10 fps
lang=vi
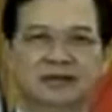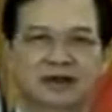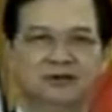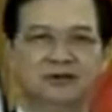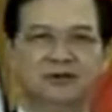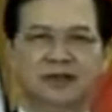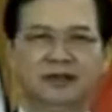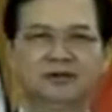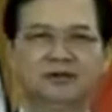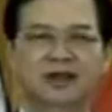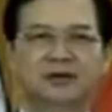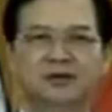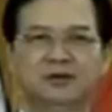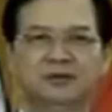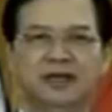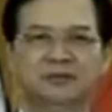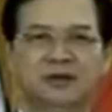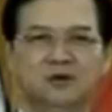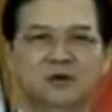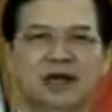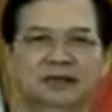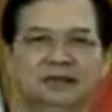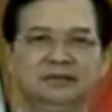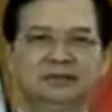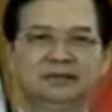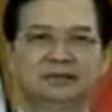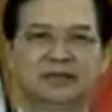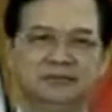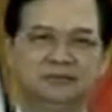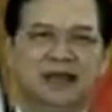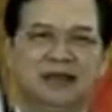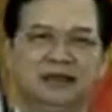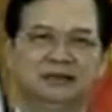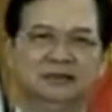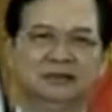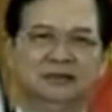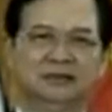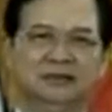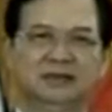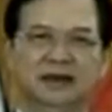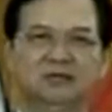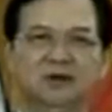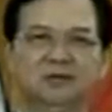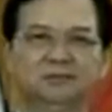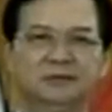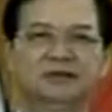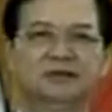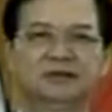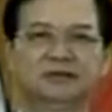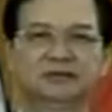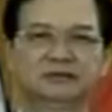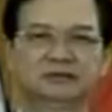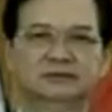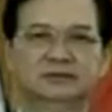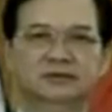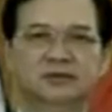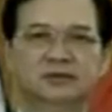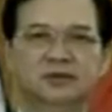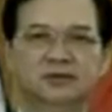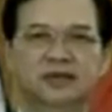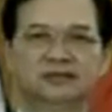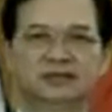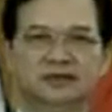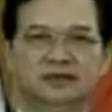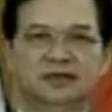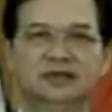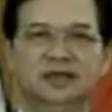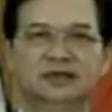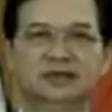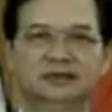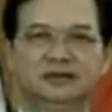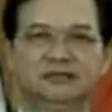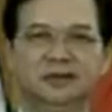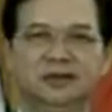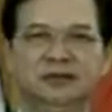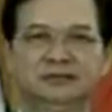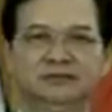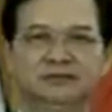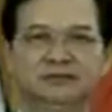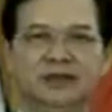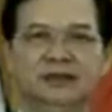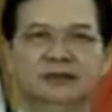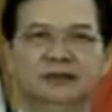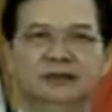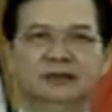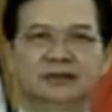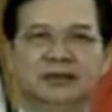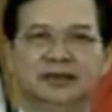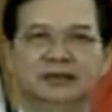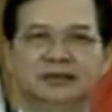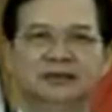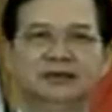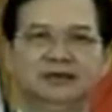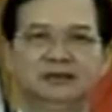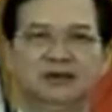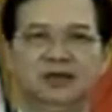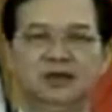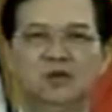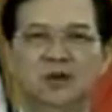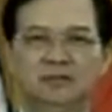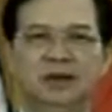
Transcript: tạo điều kiện cho các đối tác bên ngoài tham gia và đóng góp tích cực cho việc xử lý các thách thức mới các thách thức đối với hòa